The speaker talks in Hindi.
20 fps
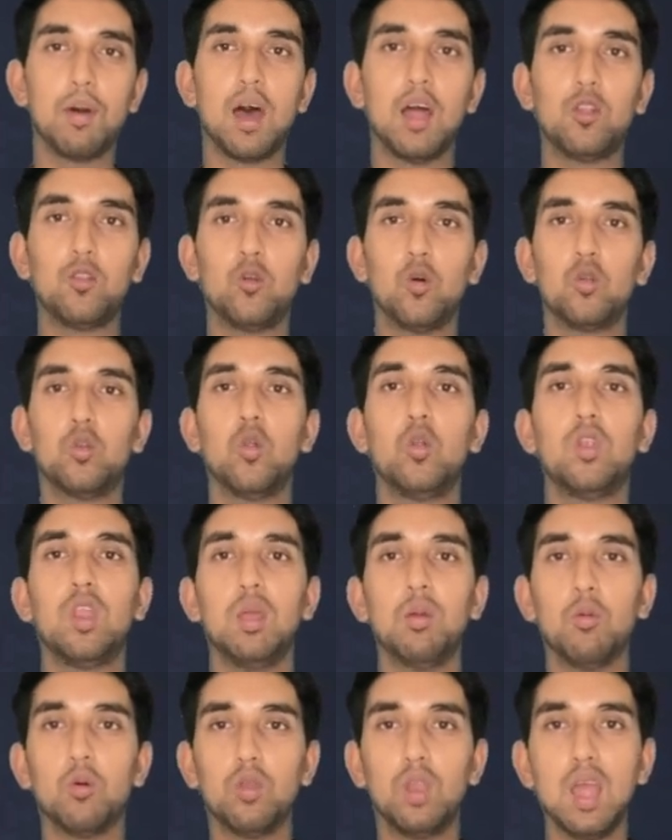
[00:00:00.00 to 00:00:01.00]
बाद दोनों
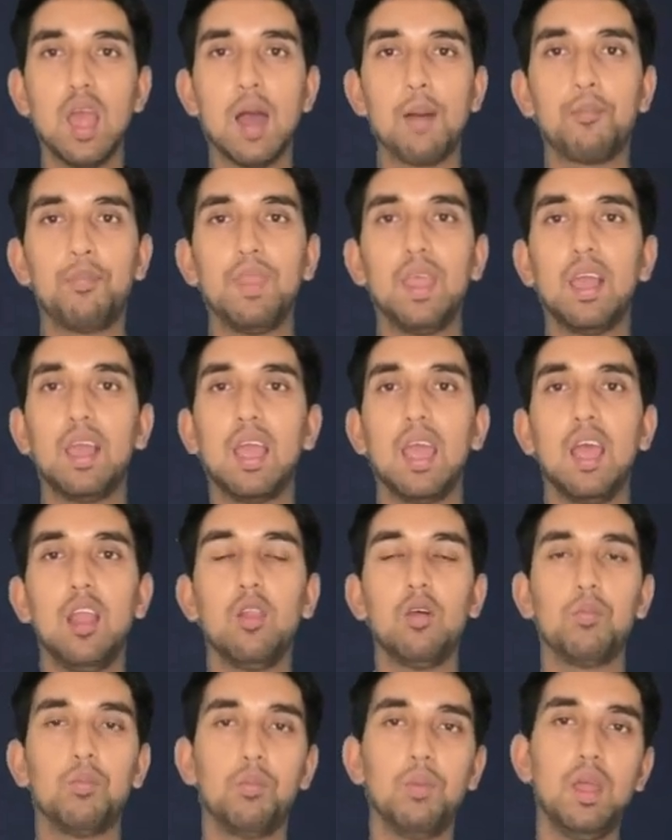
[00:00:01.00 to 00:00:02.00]
टीमों ने अपने
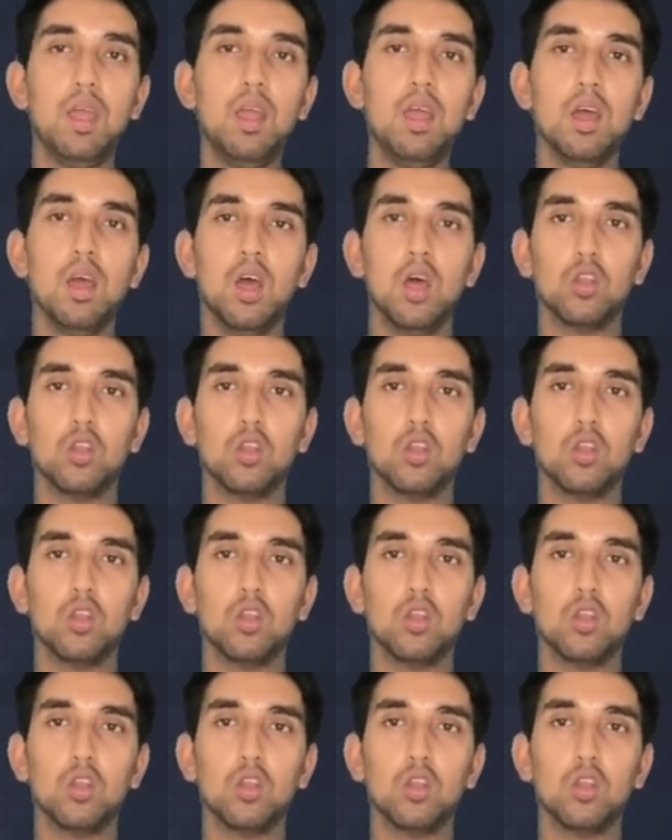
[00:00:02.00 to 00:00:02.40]
खेल में